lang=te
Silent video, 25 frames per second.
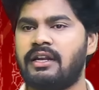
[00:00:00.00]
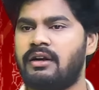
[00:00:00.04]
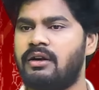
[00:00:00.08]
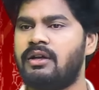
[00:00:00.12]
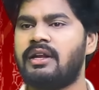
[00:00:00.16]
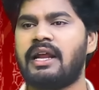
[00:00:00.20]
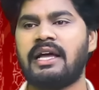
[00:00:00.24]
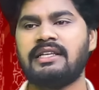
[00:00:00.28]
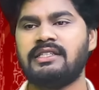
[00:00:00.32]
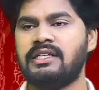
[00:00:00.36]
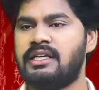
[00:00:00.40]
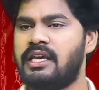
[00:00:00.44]

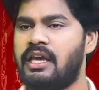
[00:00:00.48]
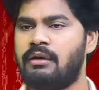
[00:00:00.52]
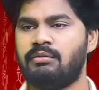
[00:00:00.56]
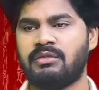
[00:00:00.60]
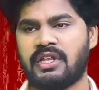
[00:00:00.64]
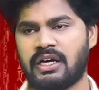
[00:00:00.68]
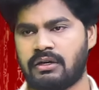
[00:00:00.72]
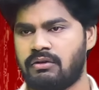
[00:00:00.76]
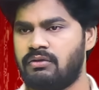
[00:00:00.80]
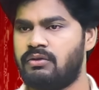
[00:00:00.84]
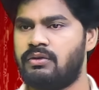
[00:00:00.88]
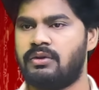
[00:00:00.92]
వాటిల్లో
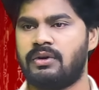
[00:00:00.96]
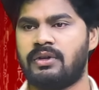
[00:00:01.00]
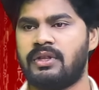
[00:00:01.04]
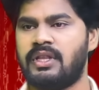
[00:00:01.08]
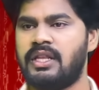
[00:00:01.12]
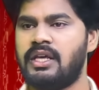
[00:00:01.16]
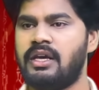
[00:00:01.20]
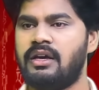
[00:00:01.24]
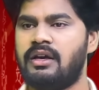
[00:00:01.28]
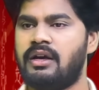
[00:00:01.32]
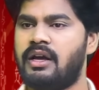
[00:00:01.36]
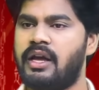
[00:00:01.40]
రాజకీయం తక్కువ
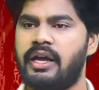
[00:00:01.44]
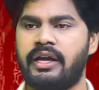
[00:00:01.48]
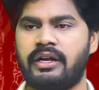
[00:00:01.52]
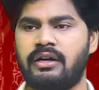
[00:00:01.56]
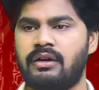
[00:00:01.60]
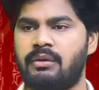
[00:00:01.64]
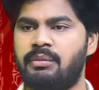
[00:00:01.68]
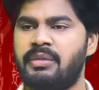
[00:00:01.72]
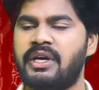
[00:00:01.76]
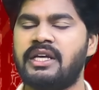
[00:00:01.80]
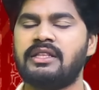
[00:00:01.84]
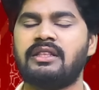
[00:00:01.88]
ఉంటుంది
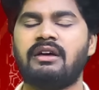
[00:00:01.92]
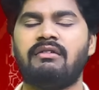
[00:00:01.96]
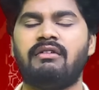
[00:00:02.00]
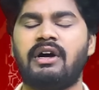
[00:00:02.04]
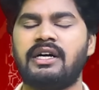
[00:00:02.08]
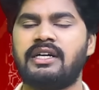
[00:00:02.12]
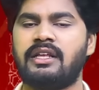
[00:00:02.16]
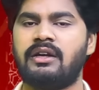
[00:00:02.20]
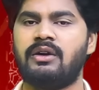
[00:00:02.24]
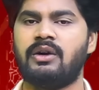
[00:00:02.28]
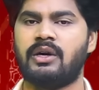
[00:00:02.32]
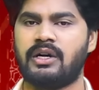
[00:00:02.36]
అండ్ మిగతా
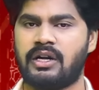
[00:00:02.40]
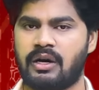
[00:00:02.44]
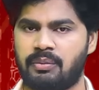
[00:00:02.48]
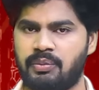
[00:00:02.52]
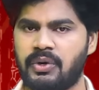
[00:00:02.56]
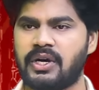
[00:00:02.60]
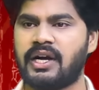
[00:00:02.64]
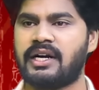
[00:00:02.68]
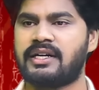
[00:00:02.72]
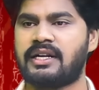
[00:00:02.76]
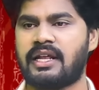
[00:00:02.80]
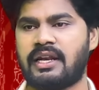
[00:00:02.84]
వాటిల్లో
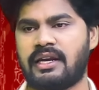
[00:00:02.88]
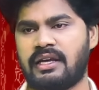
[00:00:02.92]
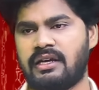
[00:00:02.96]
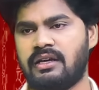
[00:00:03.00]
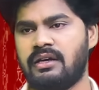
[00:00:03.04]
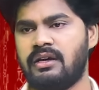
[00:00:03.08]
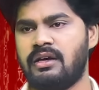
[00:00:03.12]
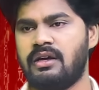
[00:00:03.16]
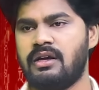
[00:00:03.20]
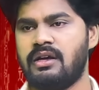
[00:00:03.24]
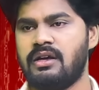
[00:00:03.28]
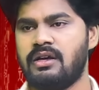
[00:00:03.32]
డబ్బు కట్టాలి
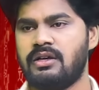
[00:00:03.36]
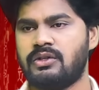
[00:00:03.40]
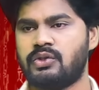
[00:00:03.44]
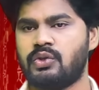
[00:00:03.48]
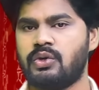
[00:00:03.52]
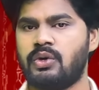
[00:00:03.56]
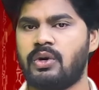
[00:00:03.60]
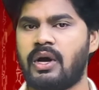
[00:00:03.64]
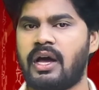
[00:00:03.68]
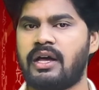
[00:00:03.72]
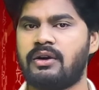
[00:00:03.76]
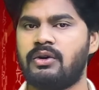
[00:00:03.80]

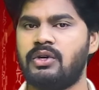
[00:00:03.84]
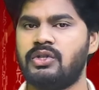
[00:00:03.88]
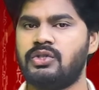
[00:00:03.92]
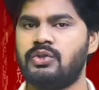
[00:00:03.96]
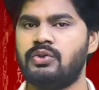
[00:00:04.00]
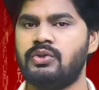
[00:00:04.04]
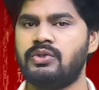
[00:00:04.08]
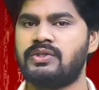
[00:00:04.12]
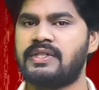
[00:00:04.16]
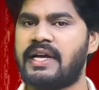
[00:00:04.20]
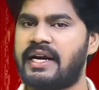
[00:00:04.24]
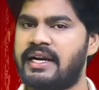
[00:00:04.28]
సో ఆ
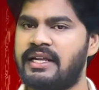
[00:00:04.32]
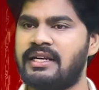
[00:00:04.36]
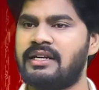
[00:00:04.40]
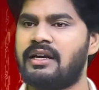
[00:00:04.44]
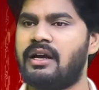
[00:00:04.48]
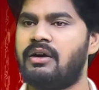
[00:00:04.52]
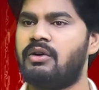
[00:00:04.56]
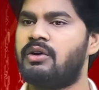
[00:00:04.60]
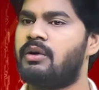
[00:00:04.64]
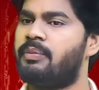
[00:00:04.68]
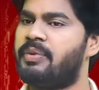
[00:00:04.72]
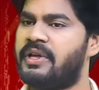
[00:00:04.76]
రోజు
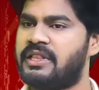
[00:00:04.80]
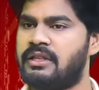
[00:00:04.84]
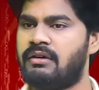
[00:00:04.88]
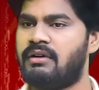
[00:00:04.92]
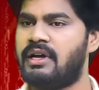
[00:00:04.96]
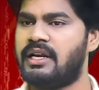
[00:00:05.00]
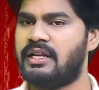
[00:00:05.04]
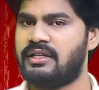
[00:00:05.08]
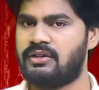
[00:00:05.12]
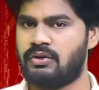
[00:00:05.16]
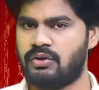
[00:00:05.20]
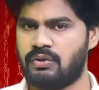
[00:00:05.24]
సడన్గా ఒక
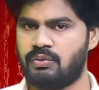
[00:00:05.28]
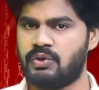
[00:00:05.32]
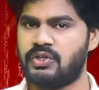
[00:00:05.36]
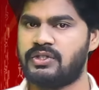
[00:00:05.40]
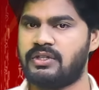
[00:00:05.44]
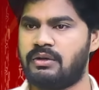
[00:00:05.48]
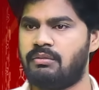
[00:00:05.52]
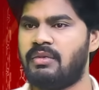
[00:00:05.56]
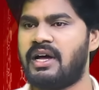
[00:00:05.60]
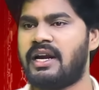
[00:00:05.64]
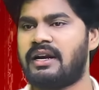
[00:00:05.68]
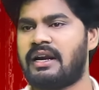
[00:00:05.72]
పెద్దవాళ్ళ రెండు
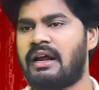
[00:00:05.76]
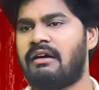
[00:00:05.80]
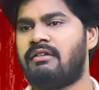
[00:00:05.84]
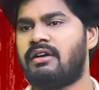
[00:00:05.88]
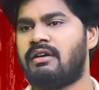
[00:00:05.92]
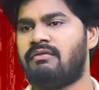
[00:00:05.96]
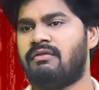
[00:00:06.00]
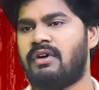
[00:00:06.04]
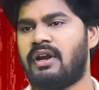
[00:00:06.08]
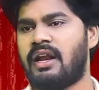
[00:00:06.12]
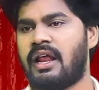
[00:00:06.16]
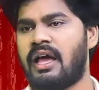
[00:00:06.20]
మూడు సినిమాలు
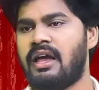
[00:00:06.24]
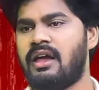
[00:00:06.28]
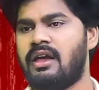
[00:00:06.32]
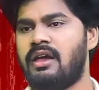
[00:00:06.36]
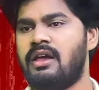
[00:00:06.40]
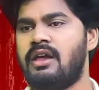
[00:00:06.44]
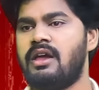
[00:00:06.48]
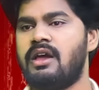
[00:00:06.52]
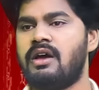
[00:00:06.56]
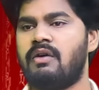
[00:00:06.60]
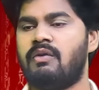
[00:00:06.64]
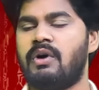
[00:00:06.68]
రావడం వల్ల
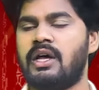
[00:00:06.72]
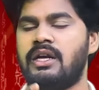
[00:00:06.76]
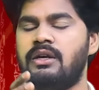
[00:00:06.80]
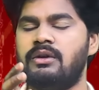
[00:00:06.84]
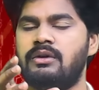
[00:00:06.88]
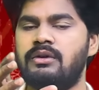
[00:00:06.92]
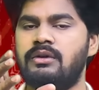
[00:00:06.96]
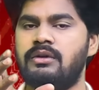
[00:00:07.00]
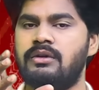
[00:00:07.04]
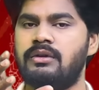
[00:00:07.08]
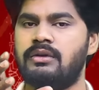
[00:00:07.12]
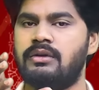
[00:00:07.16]

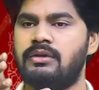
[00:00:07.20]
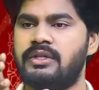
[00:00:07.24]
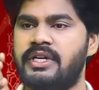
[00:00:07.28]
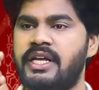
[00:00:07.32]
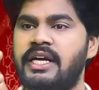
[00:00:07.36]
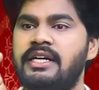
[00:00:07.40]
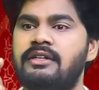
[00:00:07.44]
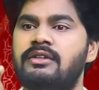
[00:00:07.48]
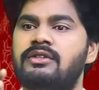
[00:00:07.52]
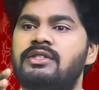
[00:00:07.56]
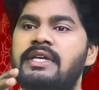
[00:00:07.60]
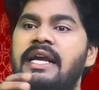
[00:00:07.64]
వాళ్ళు
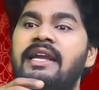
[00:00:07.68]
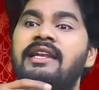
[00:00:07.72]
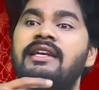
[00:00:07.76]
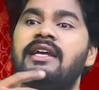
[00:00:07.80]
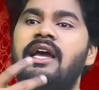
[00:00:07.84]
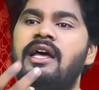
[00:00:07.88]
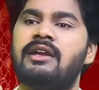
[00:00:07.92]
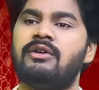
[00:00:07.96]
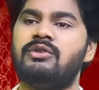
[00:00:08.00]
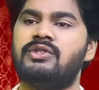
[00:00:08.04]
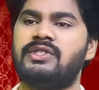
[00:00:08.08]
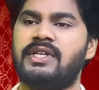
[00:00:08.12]
డేట్
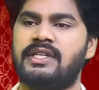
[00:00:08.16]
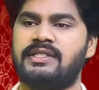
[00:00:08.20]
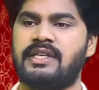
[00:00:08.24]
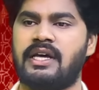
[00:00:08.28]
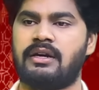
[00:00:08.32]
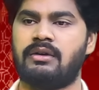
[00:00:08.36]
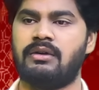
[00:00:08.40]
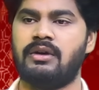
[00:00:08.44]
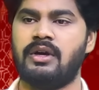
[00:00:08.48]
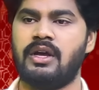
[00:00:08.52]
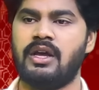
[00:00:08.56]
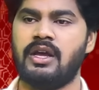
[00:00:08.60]
సడన్గా అనౌన్స్
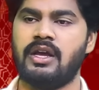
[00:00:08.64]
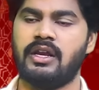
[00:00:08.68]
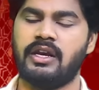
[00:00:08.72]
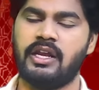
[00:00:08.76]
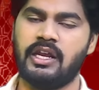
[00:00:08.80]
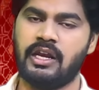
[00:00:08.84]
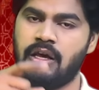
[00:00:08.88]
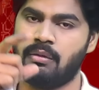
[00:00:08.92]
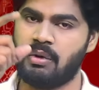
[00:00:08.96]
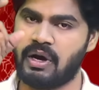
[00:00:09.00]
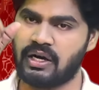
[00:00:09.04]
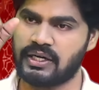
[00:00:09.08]
చేశారు
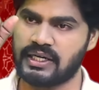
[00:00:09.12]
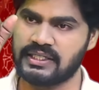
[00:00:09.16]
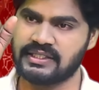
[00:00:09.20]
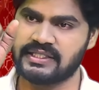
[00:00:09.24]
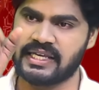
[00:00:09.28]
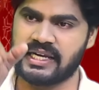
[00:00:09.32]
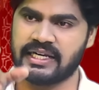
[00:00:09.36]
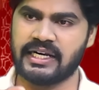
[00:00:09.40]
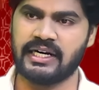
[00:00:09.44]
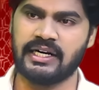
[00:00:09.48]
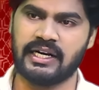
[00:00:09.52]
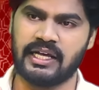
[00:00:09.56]
నేనేమో
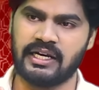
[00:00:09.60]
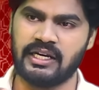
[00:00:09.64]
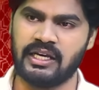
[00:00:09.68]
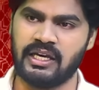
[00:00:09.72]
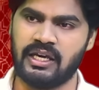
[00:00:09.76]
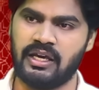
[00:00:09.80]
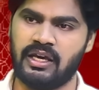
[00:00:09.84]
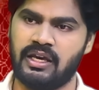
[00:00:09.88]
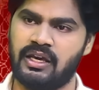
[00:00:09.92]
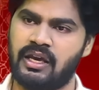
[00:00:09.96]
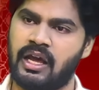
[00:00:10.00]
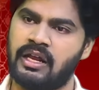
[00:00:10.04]
ఆగస్ట్ సెకండ్
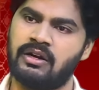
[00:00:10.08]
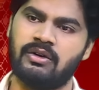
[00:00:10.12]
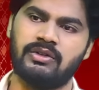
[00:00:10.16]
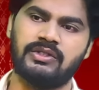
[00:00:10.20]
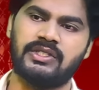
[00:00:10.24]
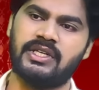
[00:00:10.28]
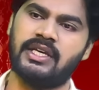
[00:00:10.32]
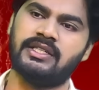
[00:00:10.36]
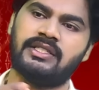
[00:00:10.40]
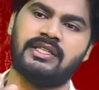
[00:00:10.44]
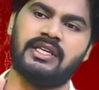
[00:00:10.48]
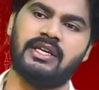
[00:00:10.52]
అని
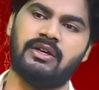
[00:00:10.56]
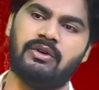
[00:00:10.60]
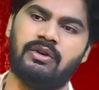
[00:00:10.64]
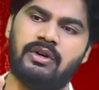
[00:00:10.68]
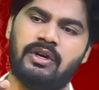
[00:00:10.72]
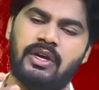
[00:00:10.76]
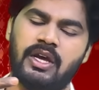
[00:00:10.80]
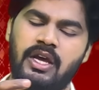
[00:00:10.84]
అనౌన్స్ చేసి